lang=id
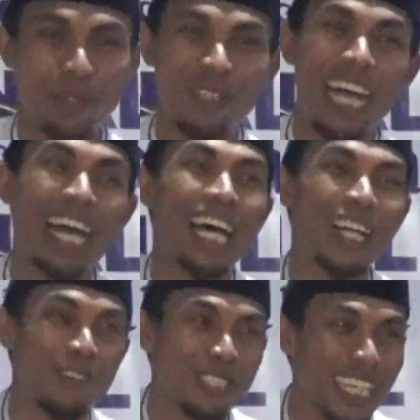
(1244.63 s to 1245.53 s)
Bu,
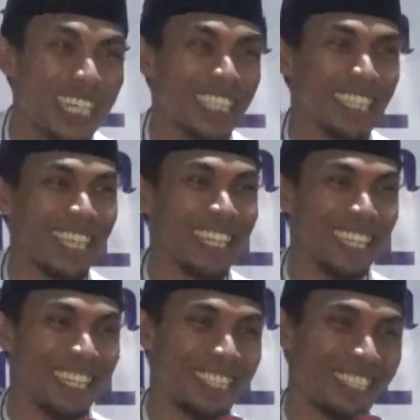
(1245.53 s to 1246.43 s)
alos cara setan
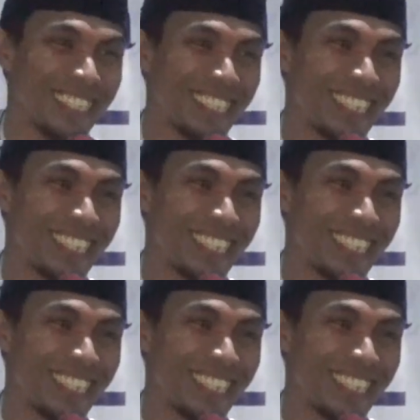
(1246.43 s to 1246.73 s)
deh kak.